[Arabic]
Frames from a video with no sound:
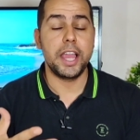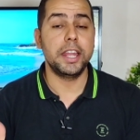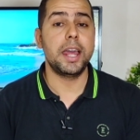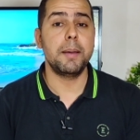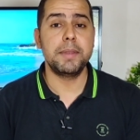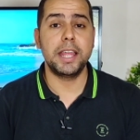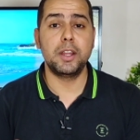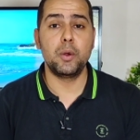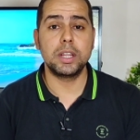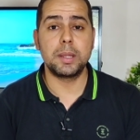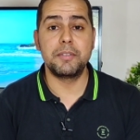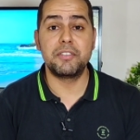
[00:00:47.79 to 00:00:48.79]
يعني هبدا
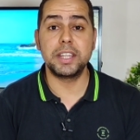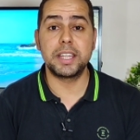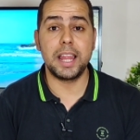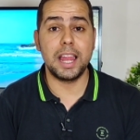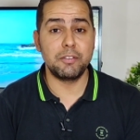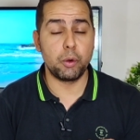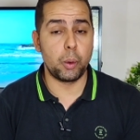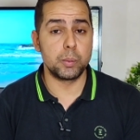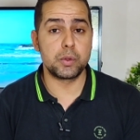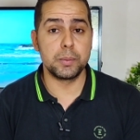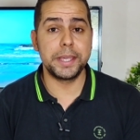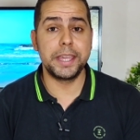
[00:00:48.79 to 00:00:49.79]
دلوقتي من فئه ال
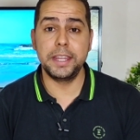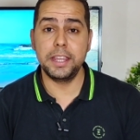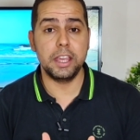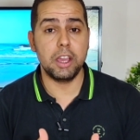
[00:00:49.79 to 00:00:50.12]
1500 جنيه